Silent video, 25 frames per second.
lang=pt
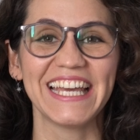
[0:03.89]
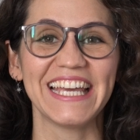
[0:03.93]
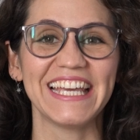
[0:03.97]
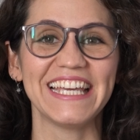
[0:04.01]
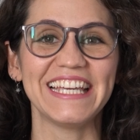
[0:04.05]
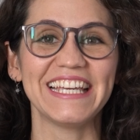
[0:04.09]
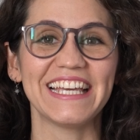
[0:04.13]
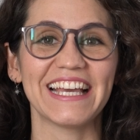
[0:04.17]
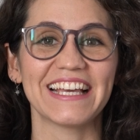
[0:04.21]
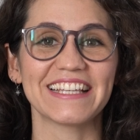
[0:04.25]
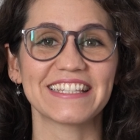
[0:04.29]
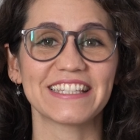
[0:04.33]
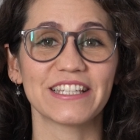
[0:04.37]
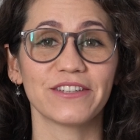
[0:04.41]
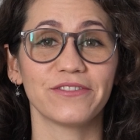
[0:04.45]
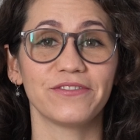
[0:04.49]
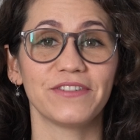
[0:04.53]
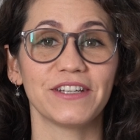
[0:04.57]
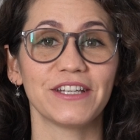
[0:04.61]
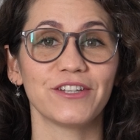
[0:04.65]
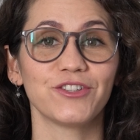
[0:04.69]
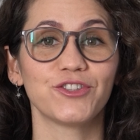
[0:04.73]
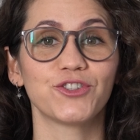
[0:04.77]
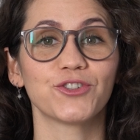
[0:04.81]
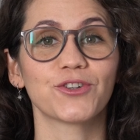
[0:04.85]
E esse
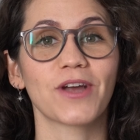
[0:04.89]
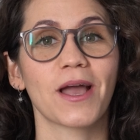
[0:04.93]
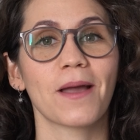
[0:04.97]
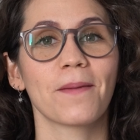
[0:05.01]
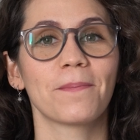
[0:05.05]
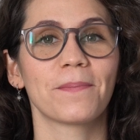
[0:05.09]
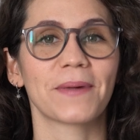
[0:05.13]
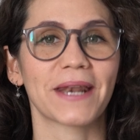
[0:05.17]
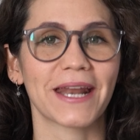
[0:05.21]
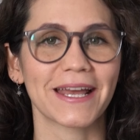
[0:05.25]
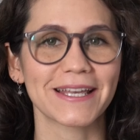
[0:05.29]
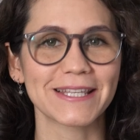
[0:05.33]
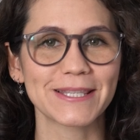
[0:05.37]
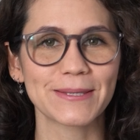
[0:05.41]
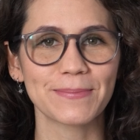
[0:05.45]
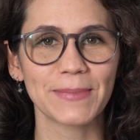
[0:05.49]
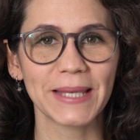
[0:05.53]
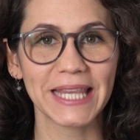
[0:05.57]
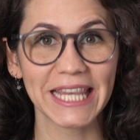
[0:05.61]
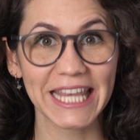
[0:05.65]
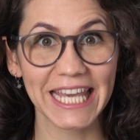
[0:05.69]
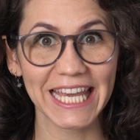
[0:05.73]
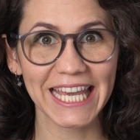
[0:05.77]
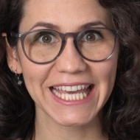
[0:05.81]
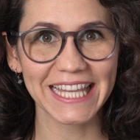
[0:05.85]
vídeo é para as
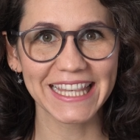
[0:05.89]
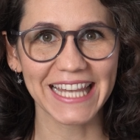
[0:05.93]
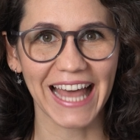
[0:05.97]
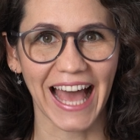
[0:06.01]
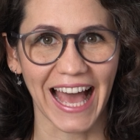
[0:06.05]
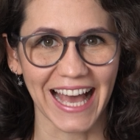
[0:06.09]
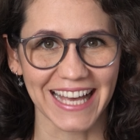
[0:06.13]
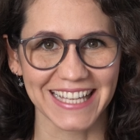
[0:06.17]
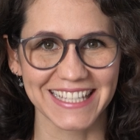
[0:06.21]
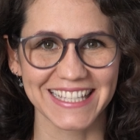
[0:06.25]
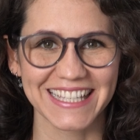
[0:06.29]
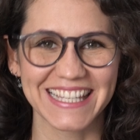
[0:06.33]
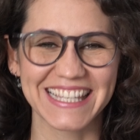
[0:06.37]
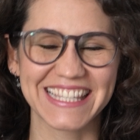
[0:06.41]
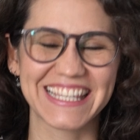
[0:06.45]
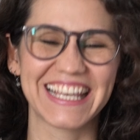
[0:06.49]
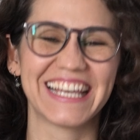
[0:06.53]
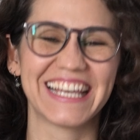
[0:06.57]
meninas.